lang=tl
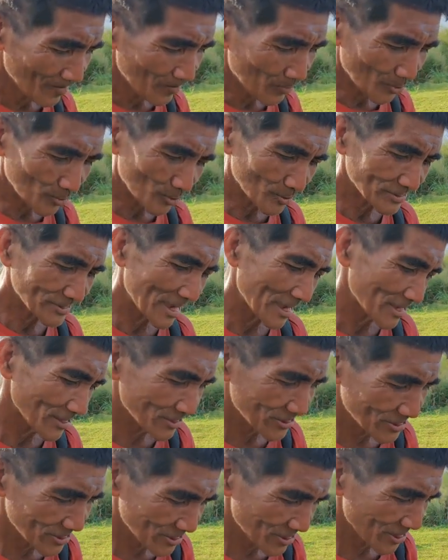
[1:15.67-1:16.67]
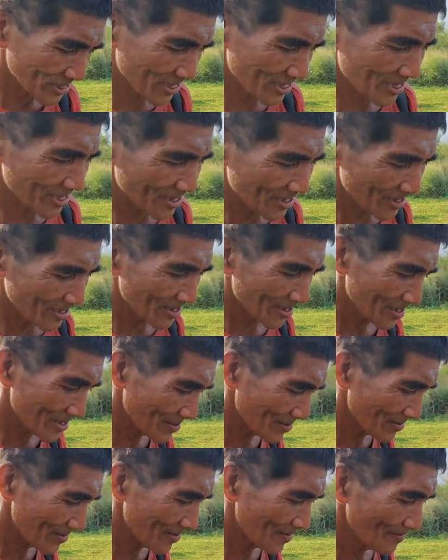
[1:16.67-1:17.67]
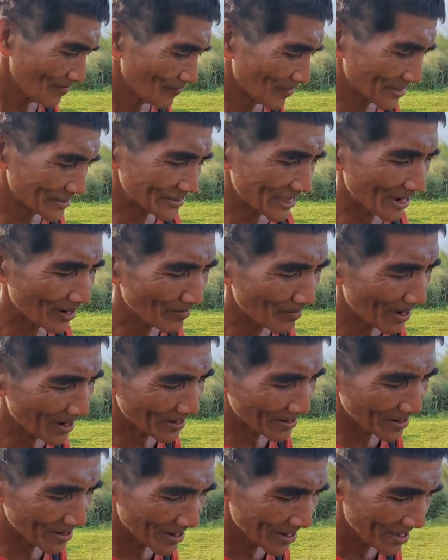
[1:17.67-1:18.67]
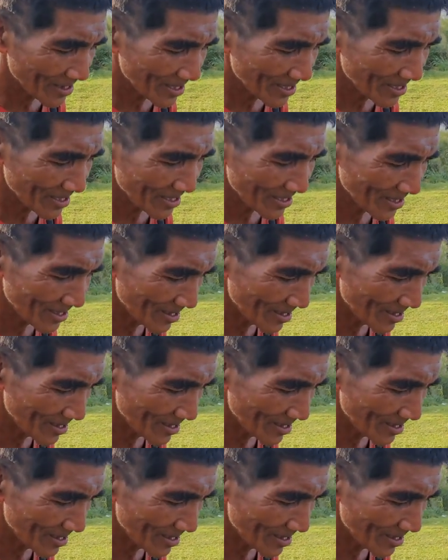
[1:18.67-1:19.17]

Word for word: Purok Sais. Purok Sais. Muntagbak Mantagbak.